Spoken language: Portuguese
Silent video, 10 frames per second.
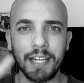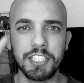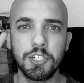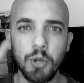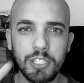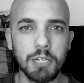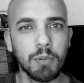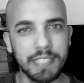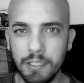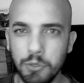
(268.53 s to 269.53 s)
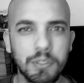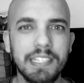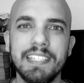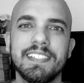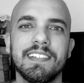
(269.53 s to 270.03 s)
a gente gosta de botar tudo em
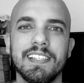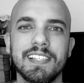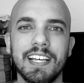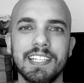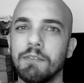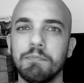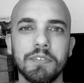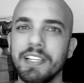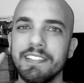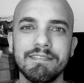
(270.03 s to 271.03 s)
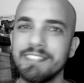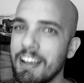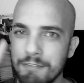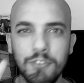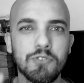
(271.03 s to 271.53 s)
lista nesse canal, porque
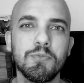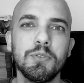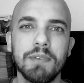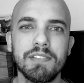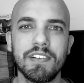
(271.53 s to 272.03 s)
dá views muito mais